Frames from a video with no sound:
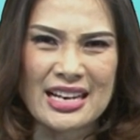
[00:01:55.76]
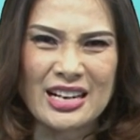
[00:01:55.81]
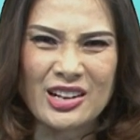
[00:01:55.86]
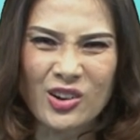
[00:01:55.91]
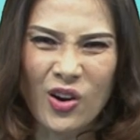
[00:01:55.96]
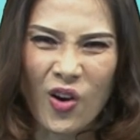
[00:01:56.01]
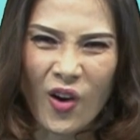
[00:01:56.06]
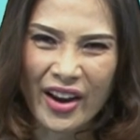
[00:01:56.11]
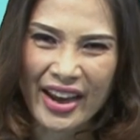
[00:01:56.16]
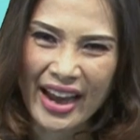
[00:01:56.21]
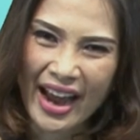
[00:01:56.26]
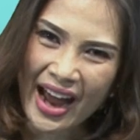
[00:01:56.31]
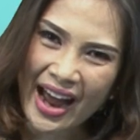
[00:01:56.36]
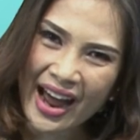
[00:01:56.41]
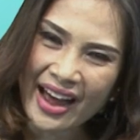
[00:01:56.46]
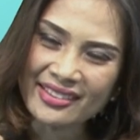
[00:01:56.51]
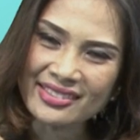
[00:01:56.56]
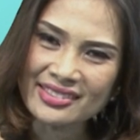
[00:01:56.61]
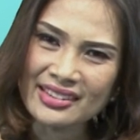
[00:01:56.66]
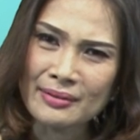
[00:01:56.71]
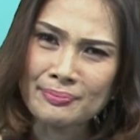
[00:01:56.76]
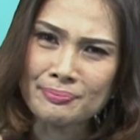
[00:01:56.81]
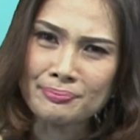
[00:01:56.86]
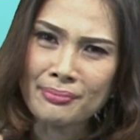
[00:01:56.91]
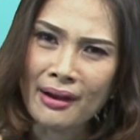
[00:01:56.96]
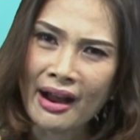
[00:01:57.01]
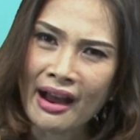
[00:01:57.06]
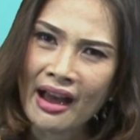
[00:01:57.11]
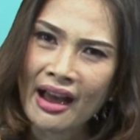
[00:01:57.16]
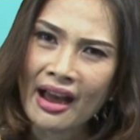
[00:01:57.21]
2,450
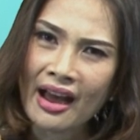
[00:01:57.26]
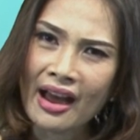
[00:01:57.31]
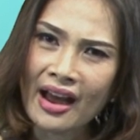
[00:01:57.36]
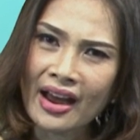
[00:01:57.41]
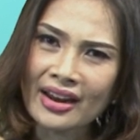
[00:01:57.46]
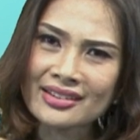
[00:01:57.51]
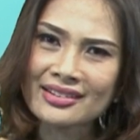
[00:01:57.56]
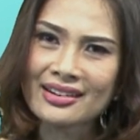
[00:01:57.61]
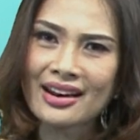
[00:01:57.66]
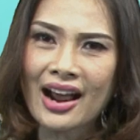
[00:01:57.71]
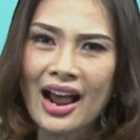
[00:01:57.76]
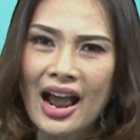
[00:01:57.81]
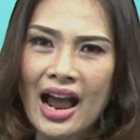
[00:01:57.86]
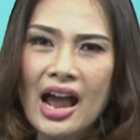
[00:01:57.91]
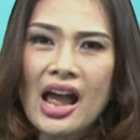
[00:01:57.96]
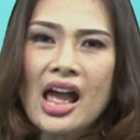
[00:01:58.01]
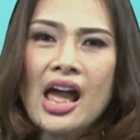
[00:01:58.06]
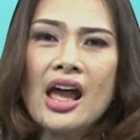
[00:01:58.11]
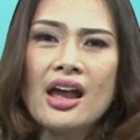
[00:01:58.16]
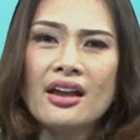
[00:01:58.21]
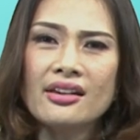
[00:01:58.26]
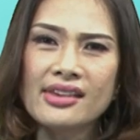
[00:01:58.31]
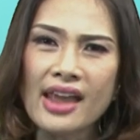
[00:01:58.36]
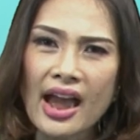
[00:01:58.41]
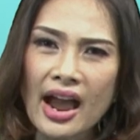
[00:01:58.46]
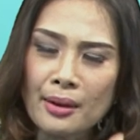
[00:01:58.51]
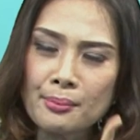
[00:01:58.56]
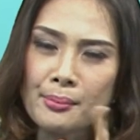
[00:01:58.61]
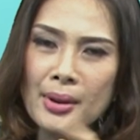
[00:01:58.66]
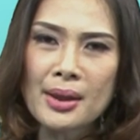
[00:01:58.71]
บาทนะคะ ยั
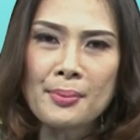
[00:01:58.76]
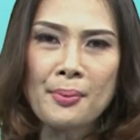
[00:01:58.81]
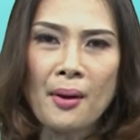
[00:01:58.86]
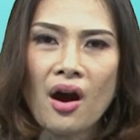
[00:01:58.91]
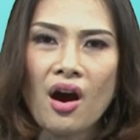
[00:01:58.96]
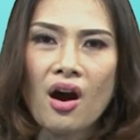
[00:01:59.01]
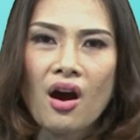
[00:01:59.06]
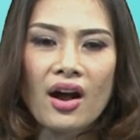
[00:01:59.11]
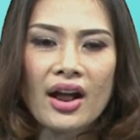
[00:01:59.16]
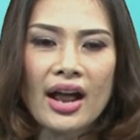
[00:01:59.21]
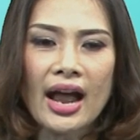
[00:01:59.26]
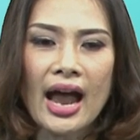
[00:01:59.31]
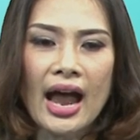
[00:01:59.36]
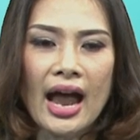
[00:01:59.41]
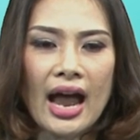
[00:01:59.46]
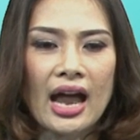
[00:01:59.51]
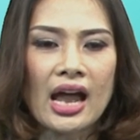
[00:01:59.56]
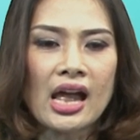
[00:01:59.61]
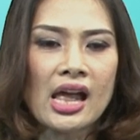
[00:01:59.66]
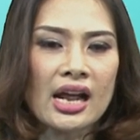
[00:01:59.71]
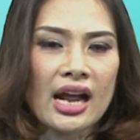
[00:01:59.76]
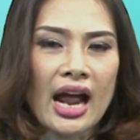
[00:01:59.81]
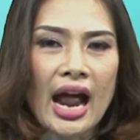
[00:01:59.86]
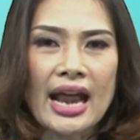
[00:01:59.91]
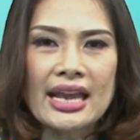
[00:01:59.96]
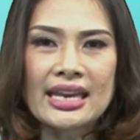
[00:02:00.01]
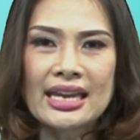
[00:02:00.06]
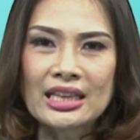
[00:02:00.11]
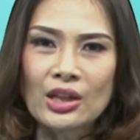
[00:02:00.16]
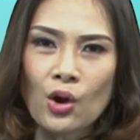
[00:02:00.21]
งไม่พอค่ะ ใคร
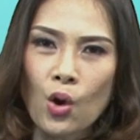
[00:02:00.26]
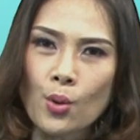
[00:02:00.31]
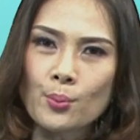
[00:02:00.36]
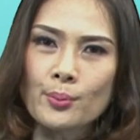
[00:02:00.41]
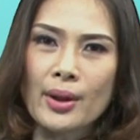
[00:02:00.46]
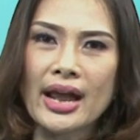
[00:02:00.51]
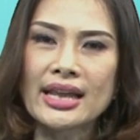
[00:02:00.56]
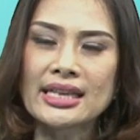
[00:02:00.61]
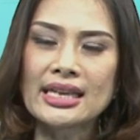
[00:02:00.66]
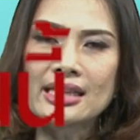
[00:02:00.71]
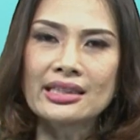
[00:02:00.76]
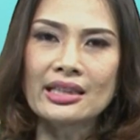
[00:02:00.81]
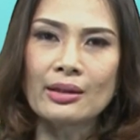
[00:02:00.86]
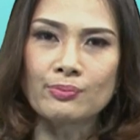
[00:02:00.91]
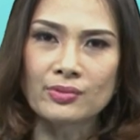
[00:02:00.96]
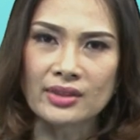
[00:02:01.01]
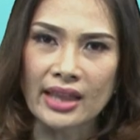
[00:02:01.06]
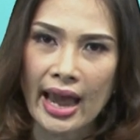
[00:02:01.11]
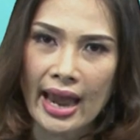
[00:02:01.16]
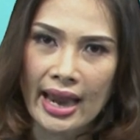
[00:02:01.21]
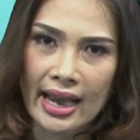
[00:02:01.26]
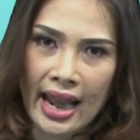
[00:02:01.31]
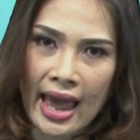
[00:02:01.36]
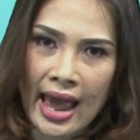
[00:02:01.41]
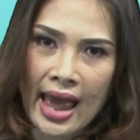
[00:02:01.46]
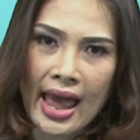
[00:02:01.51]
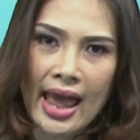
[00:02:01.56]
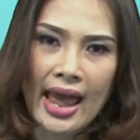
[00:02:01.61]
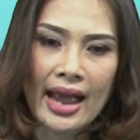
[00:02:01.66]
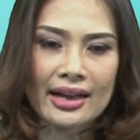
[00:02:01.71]
ที่ โทร มา 20 สายแร
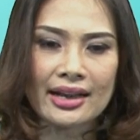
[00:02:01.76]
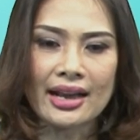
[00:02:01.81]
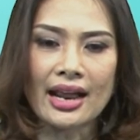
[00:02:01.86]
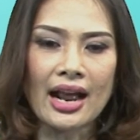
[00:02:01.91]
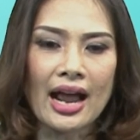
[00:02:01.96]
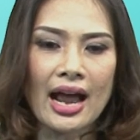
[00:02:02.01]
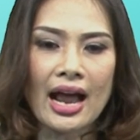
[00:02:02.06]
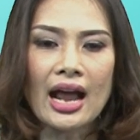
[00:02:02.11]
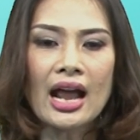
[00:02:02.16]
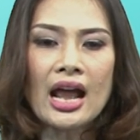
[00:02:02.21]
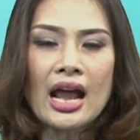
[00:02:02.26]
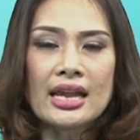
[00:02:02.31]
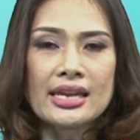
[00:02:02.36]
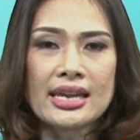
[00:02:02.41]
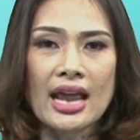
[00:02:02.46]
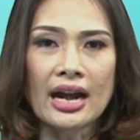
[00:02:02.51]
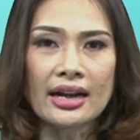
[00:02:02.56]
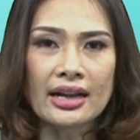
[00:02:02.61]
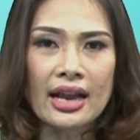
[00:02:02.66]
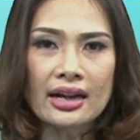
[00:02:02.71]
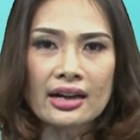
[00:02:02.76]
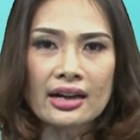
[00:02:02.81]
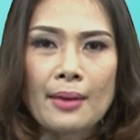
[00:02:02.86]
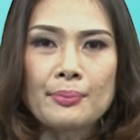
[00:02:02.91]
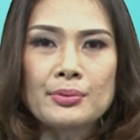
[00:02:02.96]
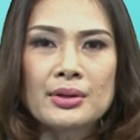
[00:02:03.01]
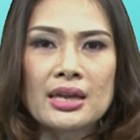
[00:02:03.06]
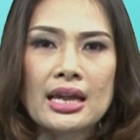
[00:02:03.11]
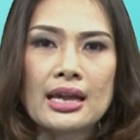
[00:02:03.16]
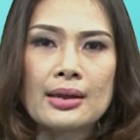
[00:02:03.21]
กนะคะ ยังได้บ
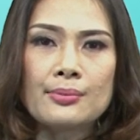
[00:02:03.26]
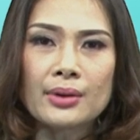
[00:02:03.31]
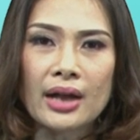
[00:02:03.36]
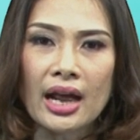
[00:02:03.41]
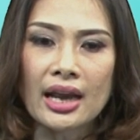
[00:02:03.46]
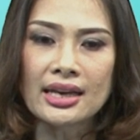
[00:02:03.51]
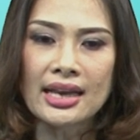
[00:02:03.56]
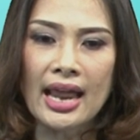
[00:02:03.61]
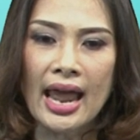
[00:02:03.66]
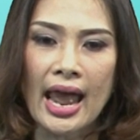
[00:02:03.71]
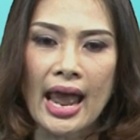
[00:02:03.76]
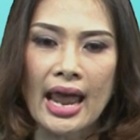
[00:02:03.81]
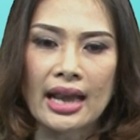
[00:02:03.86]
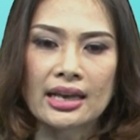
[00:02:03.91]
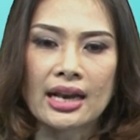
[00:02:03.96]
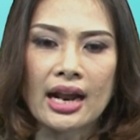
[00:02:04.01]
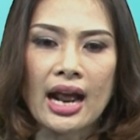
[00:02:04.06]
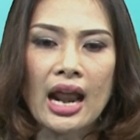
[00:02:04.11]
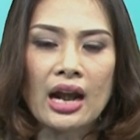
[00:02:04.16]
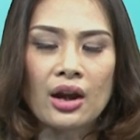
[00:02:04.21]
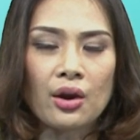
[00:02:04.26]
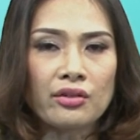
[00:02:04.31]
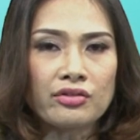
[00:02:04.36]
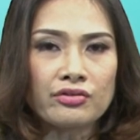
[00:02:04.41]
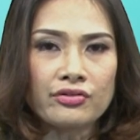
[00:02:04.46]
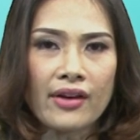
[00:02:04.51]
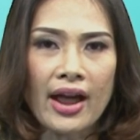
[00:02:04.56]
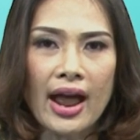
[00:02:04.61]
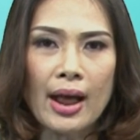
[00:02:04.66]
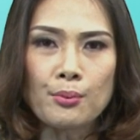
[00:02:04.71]
ครีม กันแดด นะคะ ลด
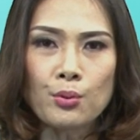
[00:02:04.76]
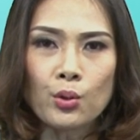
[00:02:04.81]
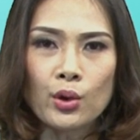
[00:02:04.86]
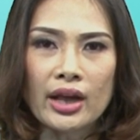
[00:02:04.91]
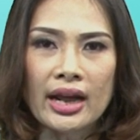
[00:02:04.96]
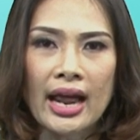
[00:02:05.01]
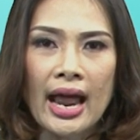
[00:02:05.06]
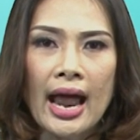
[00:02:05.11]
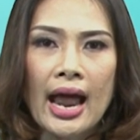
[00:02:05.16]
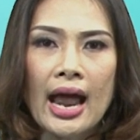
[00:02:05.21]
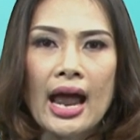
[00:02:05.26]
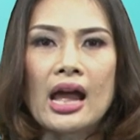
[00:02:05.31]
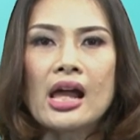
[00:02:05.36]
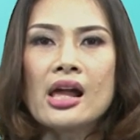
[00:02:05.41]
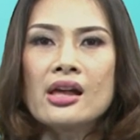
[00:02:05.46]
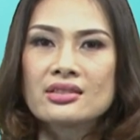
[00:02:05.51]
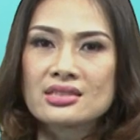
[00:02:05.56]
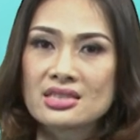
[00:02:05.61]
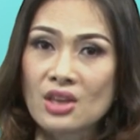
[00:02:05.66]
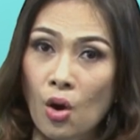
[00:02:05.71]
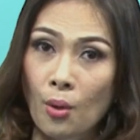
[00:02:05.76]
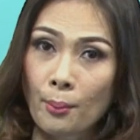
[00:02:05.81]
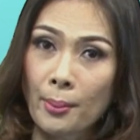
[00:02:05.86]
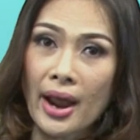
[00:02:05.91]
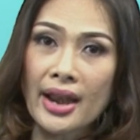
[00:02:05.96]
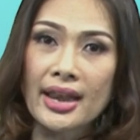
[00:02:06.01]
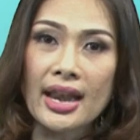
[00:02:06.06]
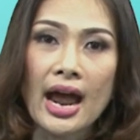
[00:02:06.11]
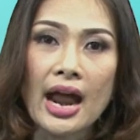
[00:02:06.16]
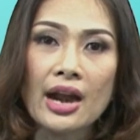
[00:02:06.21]
ฟ้ามูลค่า
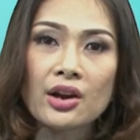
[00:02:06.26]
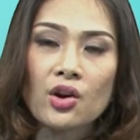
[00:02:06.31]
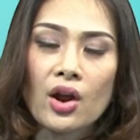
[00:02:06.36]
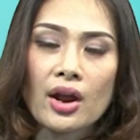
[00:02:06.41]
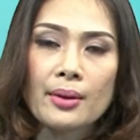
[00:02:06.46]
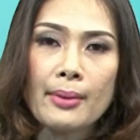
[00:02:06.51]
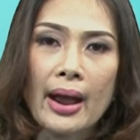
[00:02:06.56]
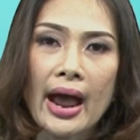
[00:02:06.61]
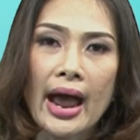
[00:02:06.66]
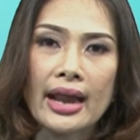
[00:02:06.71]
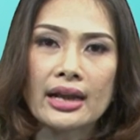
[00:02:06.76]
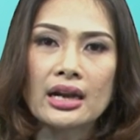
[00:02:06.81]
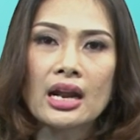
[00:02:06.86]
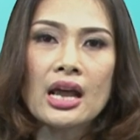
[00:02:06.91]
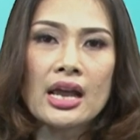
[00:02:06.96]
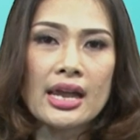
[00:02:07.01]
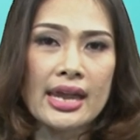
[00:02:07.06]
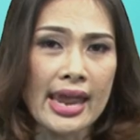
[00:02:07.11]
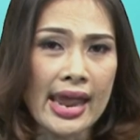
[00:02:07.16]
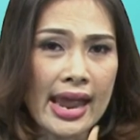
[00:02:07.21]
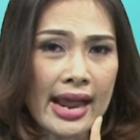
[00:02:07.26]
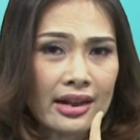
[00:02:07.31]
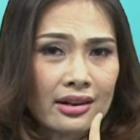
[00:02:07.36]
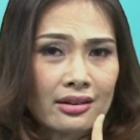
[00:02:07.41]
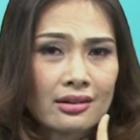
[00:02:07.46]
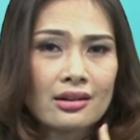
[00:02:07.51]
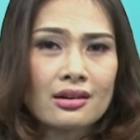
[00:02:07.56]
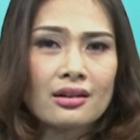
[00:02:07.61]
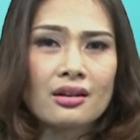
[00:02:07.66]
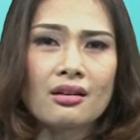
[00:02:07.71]
2,500 บาท อีก
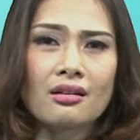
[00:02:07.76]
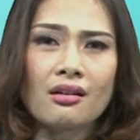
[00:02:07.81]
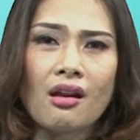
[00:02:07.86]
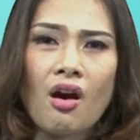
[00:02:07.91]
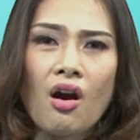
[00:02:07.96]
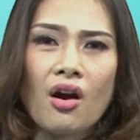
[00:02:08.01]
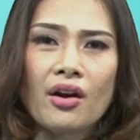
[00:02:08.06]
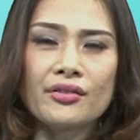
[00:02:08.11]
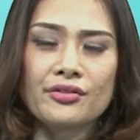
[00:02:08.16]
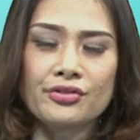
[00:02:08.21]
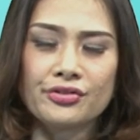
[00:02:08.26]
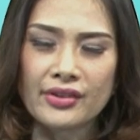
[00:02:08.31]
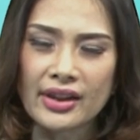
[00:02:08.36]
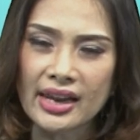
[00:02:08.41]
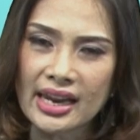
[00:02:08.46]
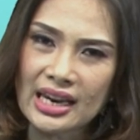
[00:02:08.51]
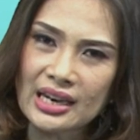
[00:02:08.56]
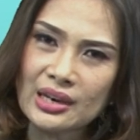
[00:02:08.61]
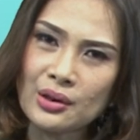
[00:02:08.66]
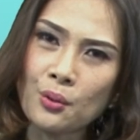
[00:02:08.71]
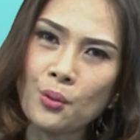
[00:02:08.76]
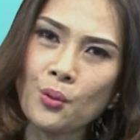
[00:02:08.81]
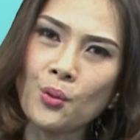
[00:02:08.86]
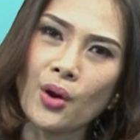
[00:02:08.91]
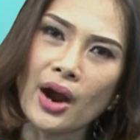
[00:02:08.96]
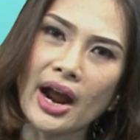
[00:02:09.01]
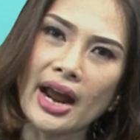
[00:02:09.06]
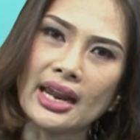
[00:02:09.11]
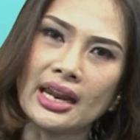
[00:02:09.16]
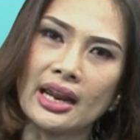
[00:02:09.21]
1 กล่องฟรีด้ว
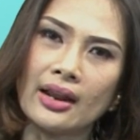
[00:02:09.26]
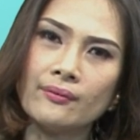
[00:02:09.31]
ย